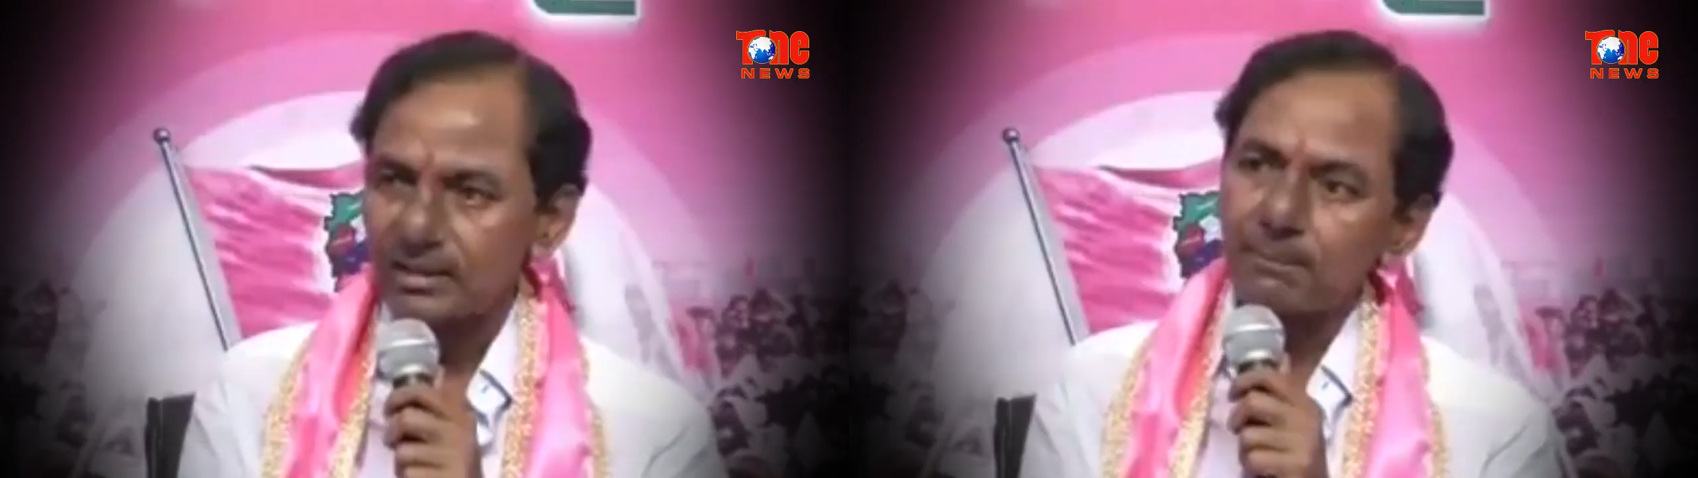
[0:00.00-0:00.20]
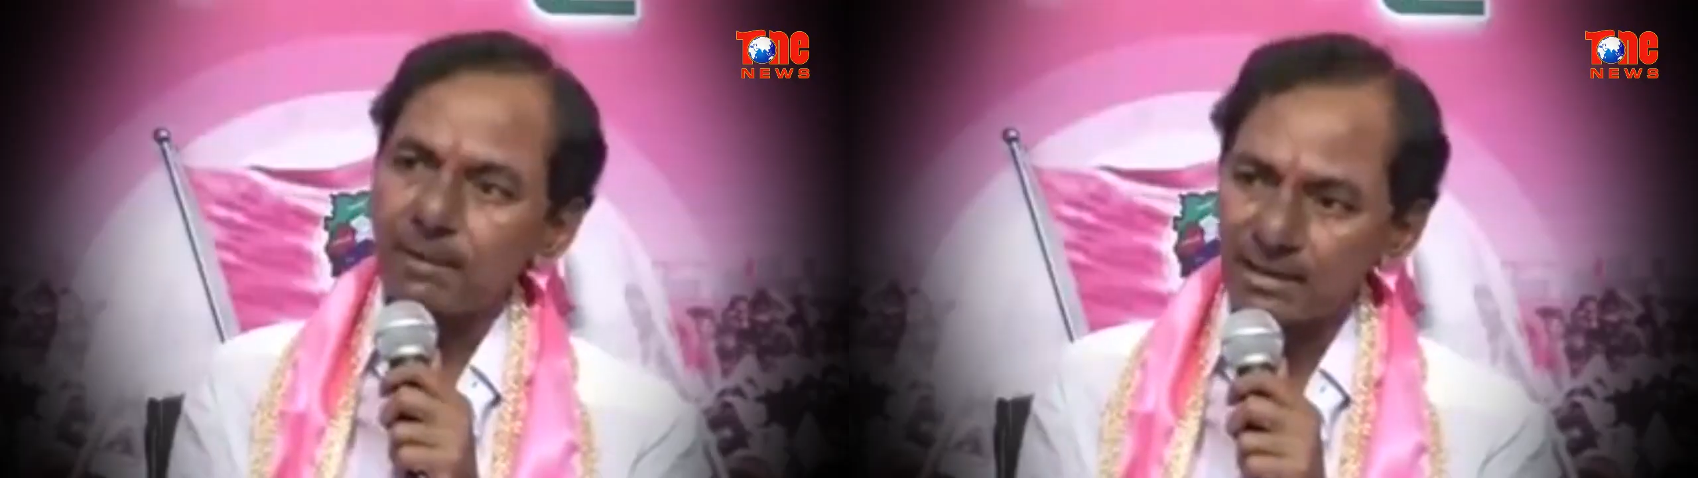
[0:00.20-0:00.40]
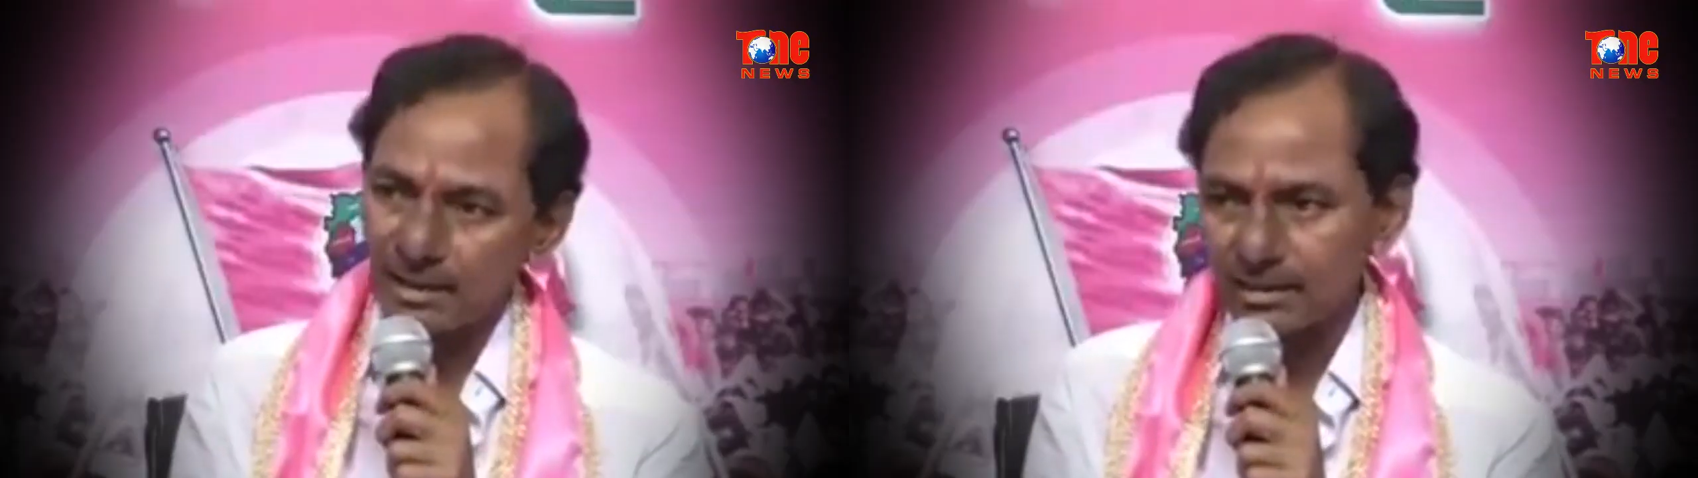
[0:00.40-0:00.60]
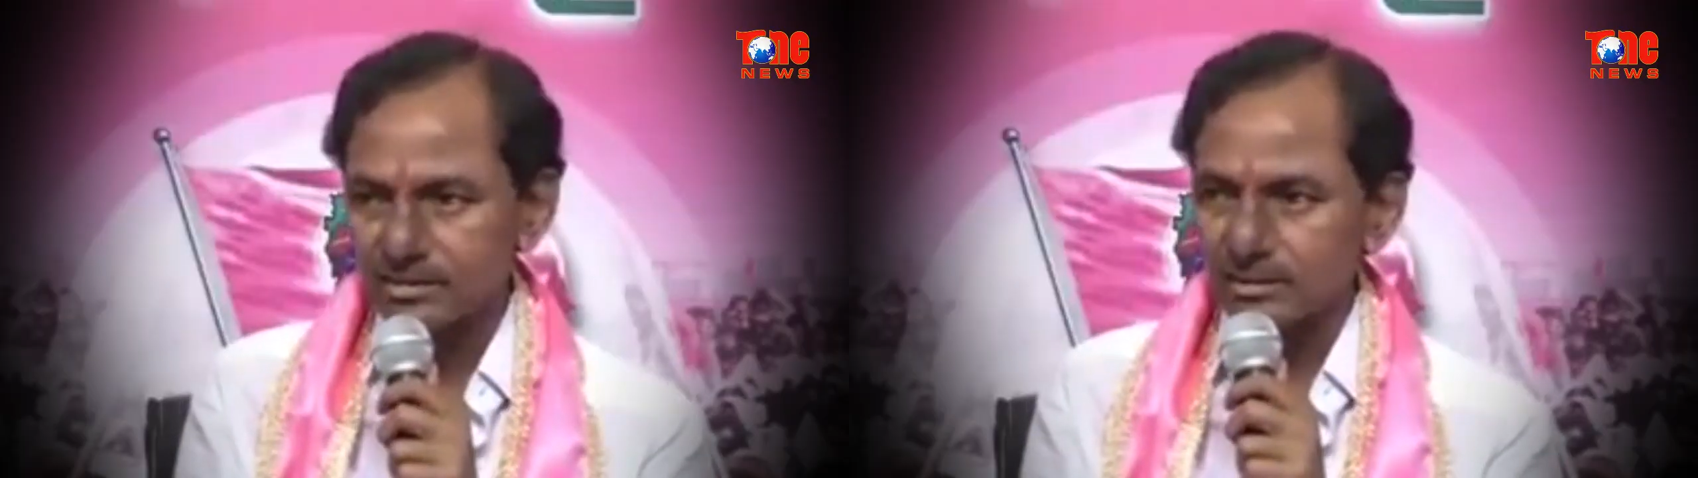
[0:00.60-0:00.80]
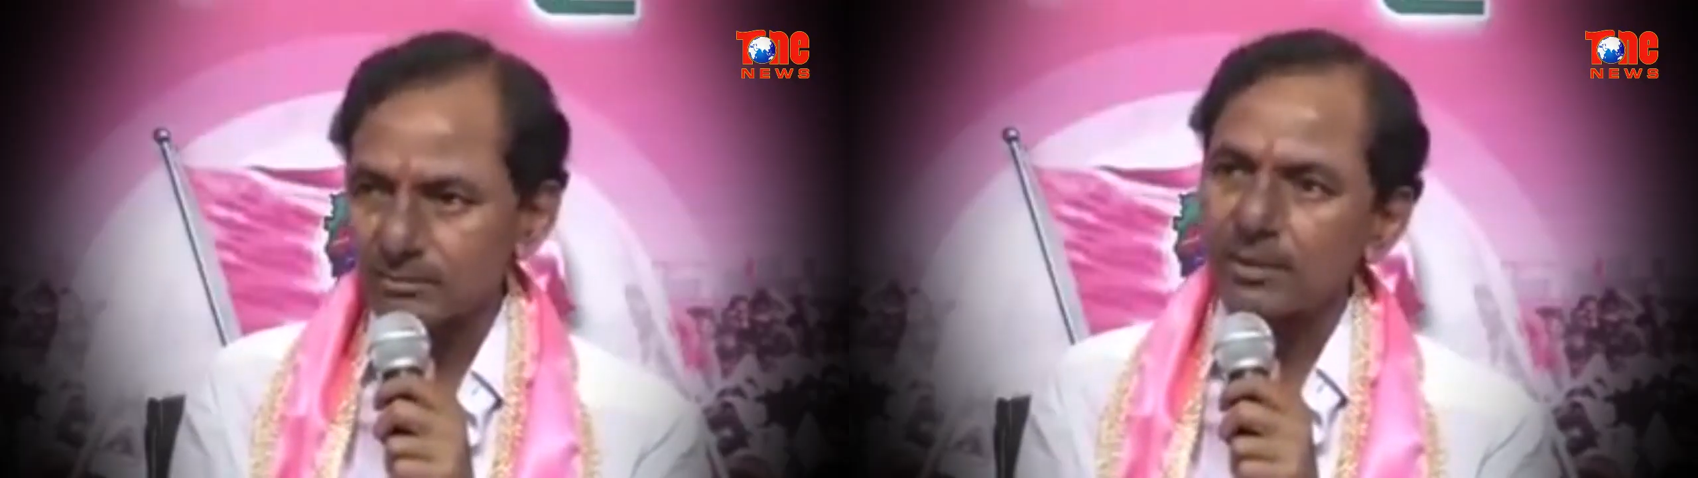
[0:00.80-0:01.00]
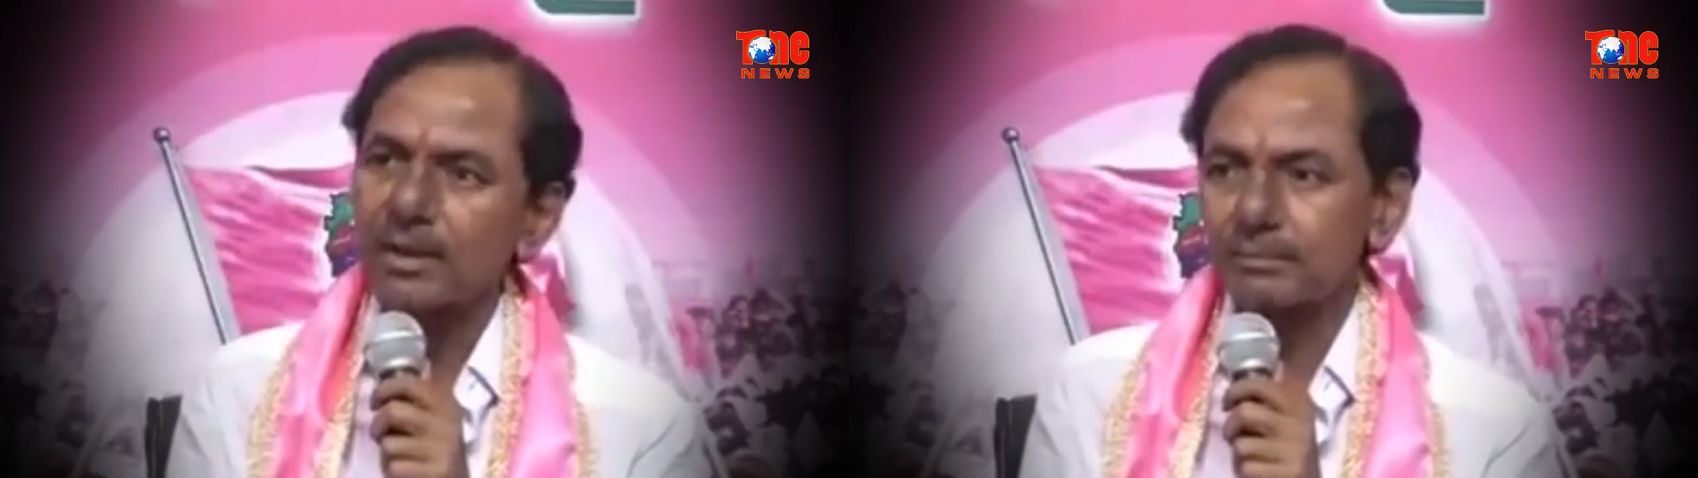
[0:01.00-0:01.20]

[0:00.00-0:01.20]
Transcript: ఇతర పార్టీ గెలిచిన